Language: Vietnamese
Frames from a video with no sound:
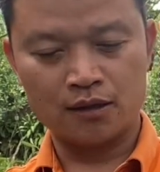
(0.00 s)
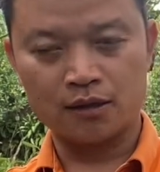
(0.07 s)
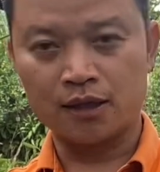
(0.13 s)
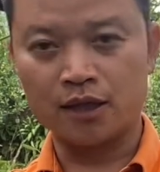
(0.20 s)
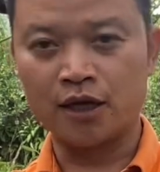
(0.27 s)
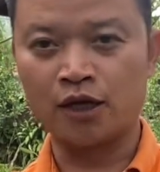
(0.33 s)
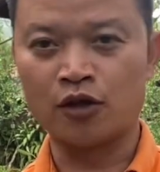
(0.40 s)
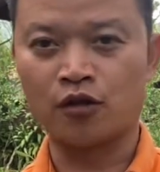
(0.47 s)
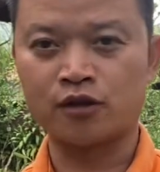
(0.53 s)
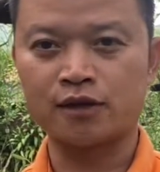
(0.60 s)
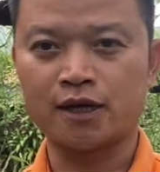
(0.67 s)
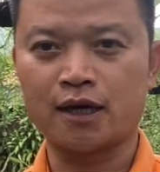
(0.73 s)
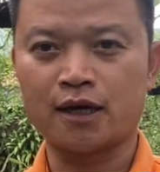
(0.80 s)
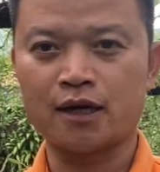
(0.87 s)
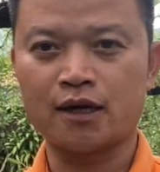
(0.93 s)
thì nó
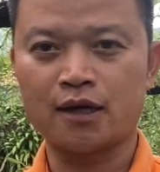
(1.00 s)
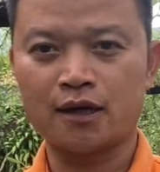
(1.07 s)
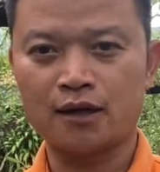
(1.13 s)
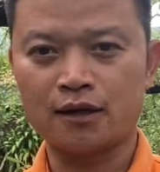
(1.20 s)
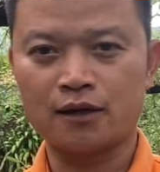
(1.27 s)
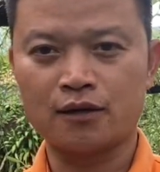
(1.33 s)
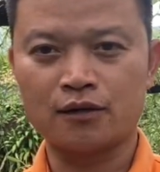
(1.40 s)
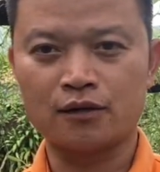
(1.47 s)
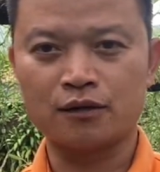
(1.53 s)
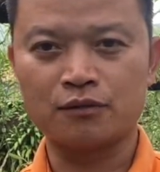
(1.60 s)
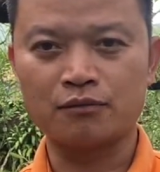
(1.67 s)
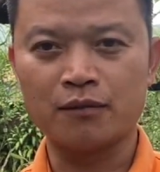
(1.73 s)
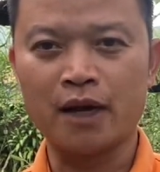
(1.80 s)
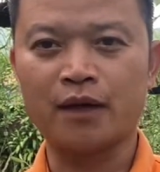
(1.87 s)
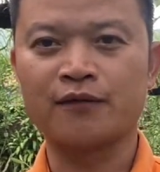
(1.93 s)
sẽ
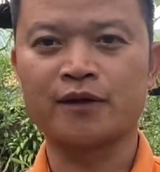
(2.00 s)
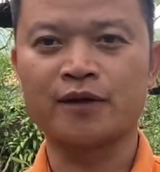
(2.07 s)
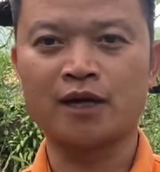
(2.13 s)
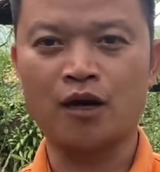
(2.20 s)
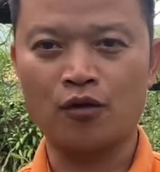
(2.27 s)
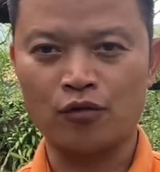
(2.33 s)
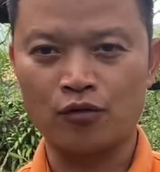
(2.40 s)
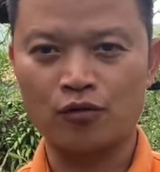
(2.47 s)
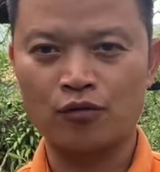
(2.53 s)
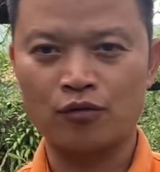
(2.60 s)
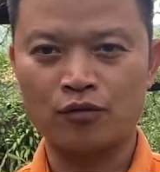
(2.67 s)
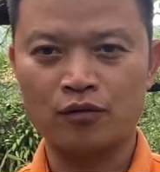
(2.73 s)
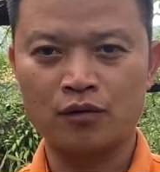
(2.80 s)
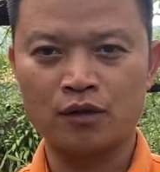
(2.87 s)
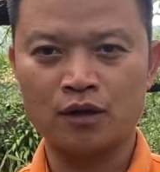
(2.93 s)
bện vào nhau
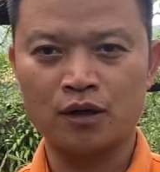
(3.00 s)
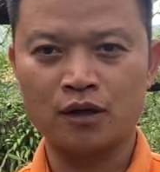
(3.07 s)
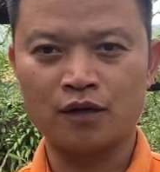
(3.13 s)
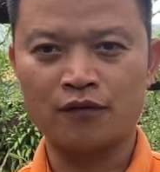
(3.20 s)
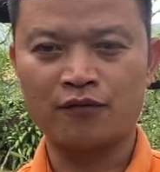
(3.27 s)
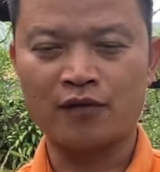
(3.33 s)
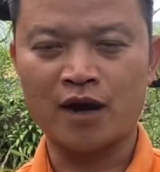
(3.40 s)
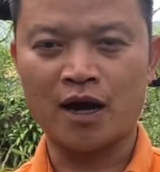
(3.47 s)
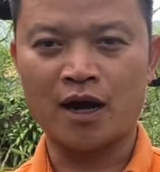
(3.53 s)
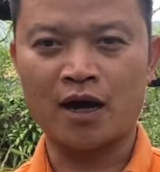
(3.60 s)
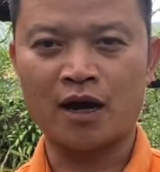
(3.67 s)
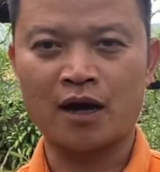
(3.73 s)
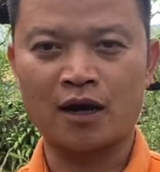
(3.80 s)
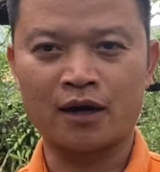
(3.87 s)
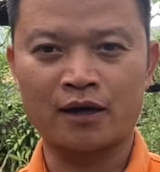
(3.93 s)

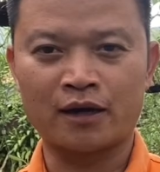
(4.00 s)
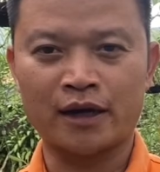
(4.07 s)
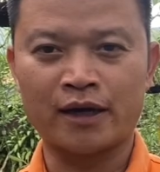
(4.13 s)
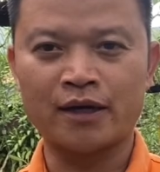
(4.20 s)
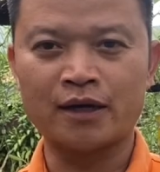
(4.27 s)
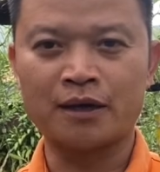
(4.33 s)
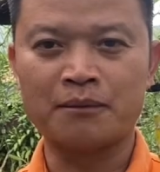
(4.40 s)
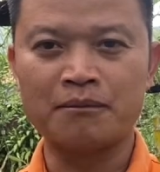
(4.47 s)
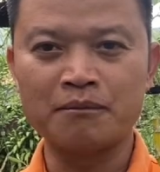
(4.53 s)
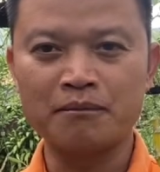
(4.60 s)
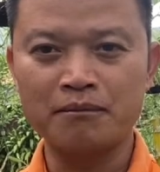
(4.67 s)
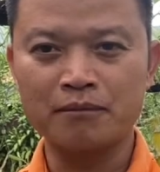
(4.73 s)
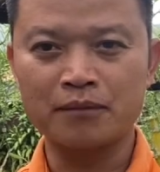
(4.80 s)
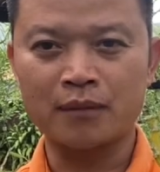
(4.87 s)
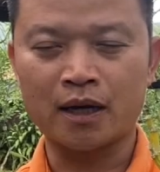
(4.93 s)
và cái nấm
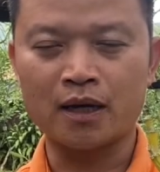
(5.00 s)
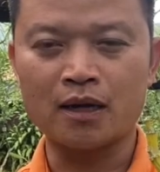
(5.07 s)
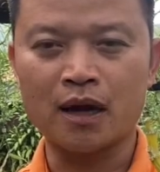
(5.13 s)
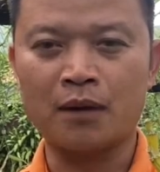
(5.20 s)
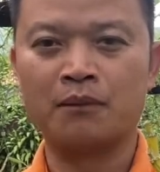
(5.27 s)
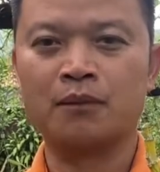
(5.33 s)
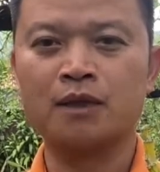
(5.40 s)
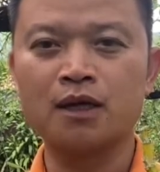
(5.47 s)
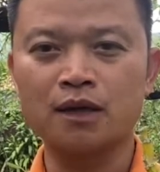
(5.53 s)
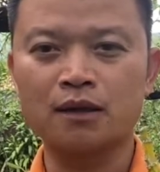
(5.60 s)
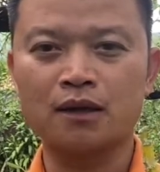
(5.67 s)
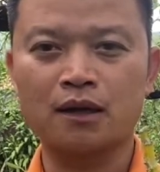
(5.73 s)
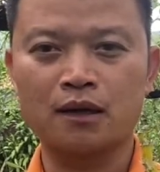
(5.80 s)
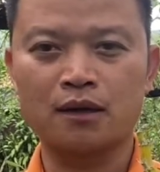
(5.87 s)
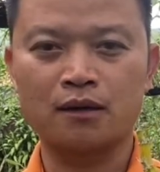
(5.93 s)
cái ẩm ướt
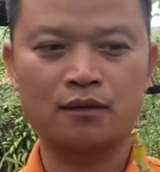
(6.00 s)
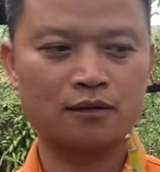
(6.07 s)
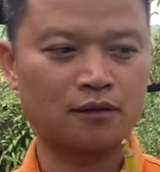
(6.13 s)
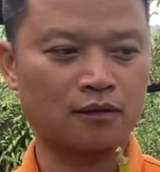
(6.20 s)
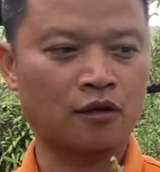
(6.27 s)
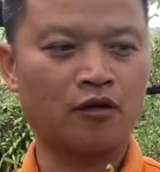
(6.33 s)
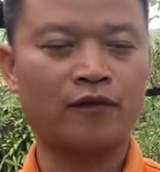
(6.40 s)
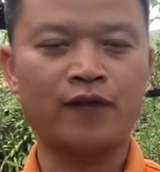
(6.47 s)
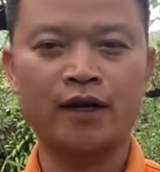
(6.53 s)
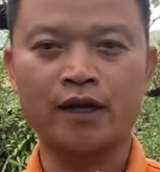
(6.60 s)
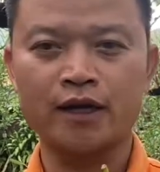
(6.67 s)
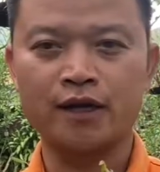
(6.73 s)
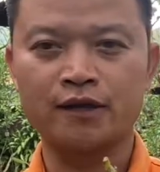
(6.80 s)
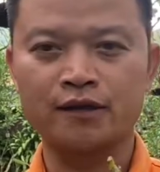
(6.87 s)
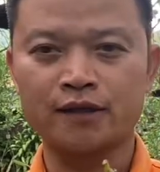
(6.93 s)
nó vào
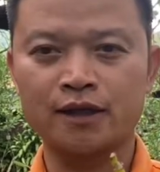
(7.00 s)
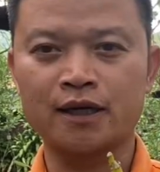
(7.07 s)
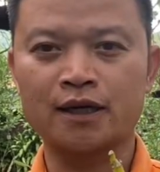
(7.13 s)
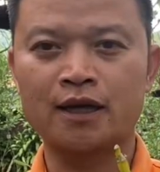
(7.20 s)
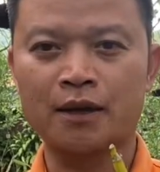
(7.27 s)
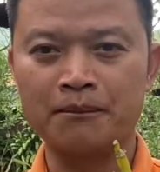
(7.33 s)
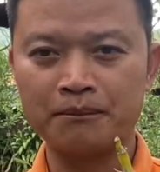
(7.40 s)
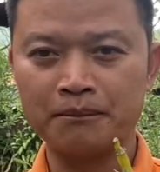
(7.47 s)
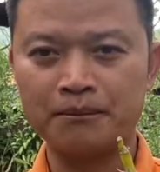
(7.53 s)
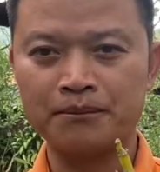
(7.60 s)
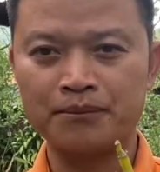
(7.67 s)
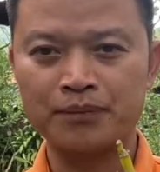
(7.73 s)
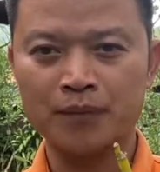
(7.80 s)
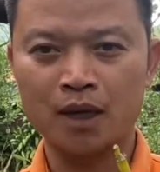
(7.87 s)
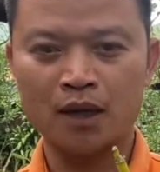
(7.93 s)
đây sinh ra nấm
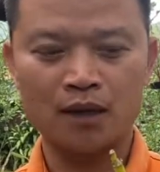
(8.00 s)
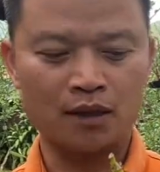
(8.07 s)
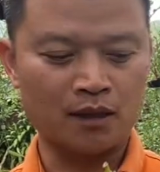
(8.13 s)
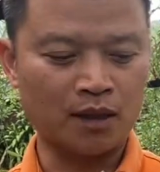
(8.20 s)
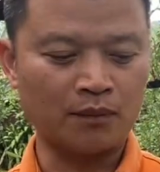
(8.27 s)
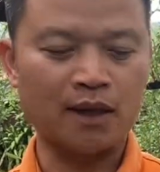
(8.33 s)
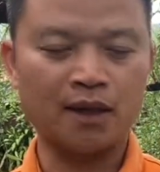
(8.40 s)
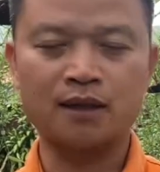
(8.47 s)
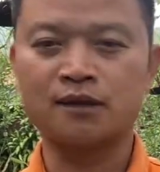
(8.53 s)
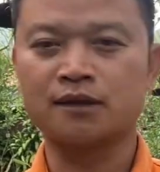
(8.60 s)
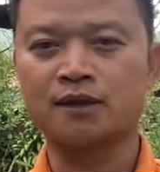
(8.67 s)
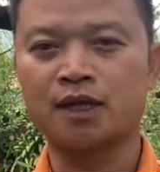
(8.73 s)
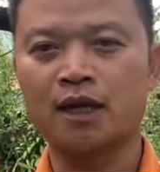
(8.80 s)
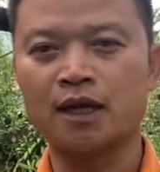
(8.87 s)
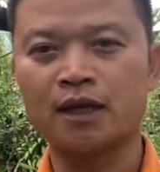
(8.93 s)
nấm ăn từ
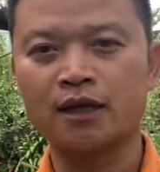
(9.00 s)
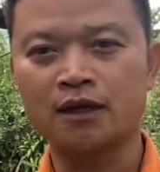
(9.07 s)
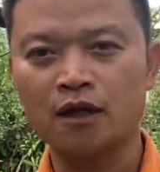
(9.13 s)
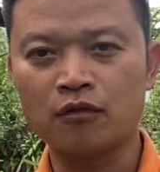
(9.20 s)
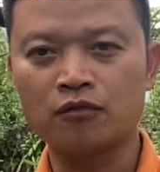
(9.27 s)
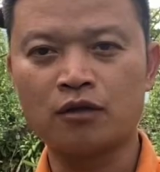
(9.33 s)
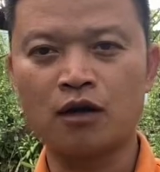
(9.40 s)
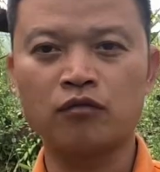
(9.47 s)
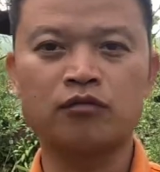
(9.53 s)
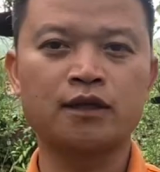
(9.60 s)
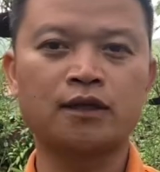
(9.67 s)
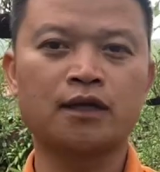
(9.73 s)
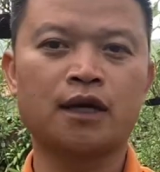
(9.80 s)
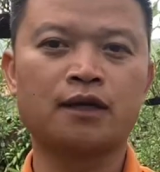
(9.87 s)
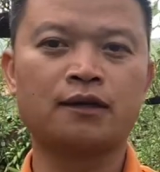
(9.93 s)
rễ lên gốc gốc
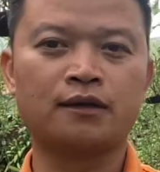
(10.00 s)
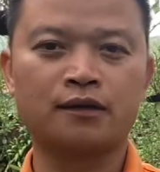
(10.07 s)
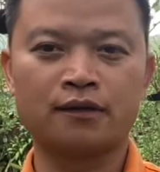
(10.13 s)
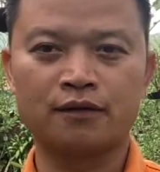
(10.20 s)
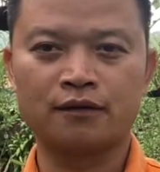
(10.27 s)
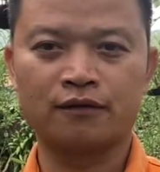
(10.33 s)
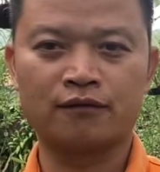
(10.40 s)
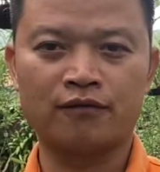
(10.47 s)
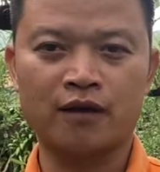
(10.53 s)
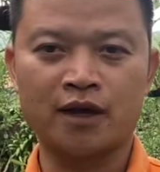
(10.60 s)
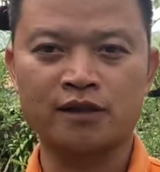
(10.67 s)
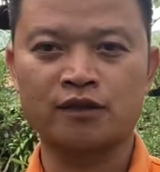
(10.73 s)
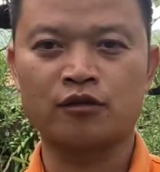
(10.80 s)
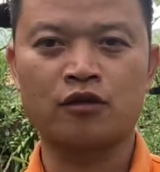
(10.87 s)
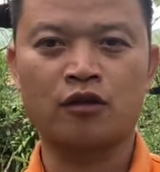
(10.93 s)
lên thân và
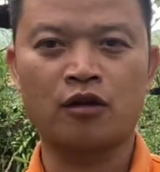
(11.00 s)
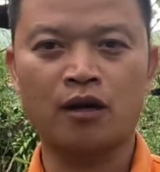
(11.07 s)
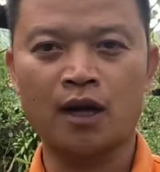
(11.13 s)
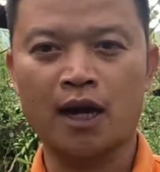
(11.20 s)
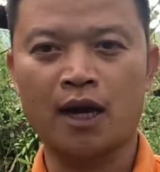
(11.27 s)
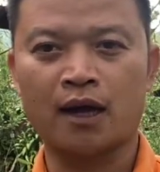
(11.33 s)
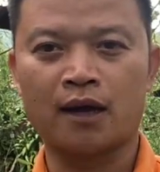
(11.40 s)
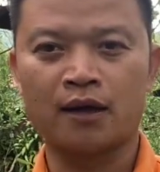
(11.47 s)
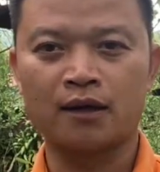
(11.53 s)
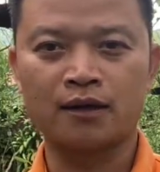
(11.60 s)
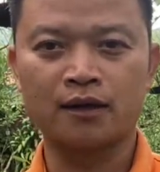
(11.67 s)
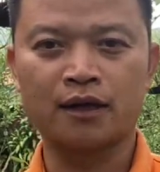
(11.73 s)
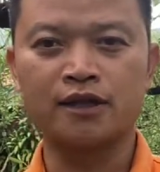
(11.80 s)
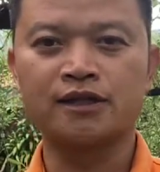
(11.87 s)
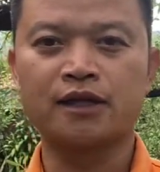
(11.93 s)
sau đó là
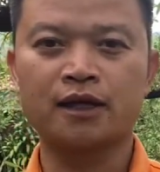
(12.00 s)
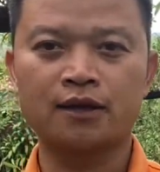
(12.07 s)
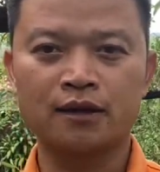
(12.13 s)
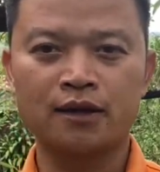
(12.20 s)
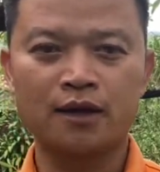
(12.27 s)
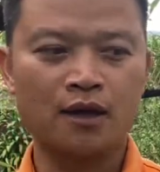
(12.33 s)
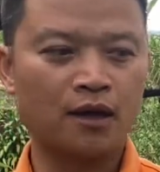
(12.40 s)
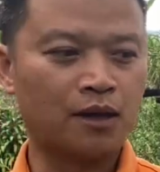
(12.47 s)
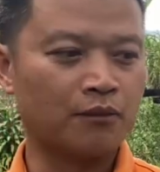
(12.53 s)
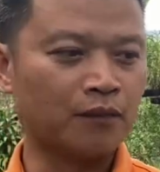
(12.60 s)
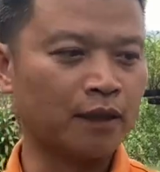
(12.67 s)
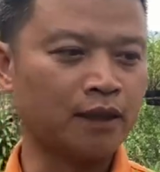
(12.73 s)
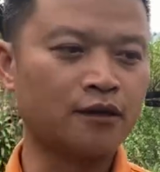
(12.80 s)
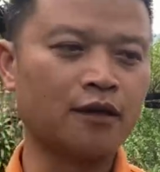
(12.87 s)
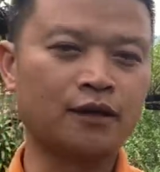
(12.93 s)
cây chết
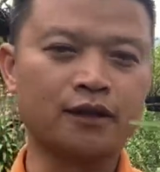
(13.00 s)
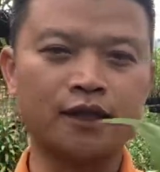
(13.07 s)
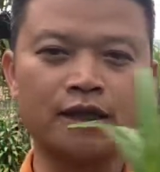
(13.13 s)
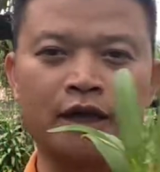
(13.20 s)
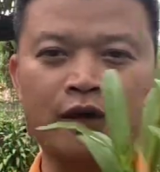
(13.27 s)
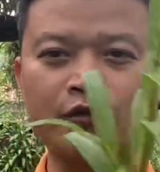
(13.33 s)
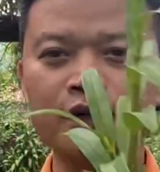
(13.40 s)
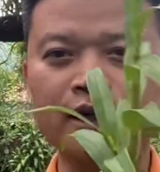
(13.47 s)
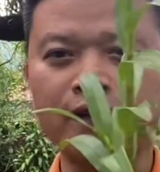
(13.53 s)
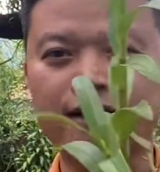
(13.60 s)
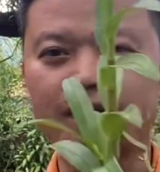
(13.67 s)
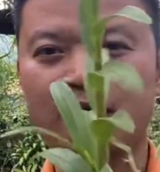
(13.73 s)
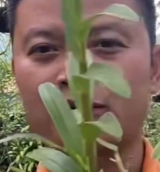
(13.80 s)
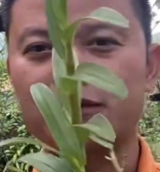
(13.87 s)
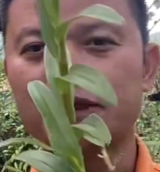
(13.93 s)
bình thường thì nếu như anh
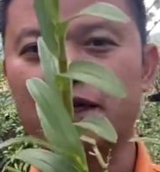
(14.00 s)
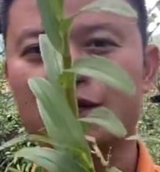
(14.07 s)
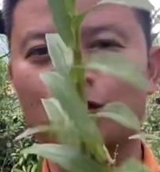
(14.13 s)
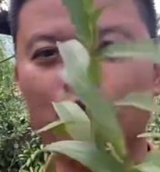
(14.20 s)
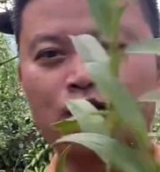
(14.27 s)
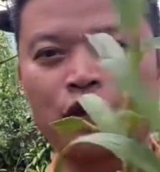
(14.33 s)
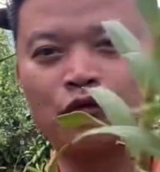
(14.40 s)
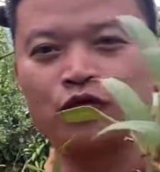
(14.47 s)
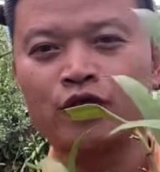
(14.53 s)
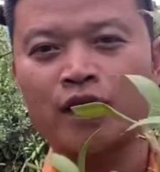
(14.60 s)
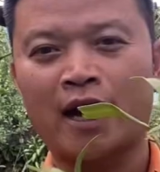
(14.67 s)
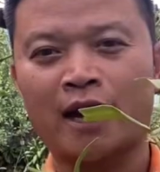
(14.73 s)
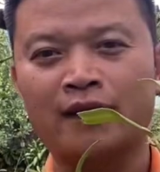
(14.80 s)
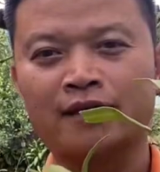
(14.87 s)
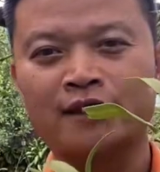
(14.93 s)
chị em nhìn đến một chậu đùi
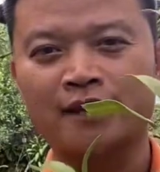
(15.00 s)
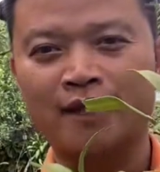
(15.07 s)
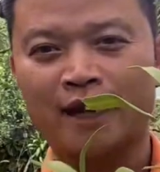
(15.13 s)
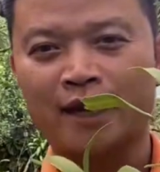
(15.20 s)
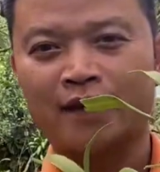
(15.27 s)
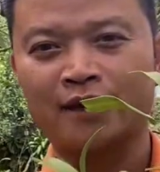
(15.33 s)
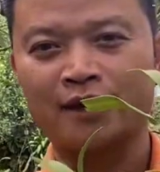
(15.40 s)
gà như thế này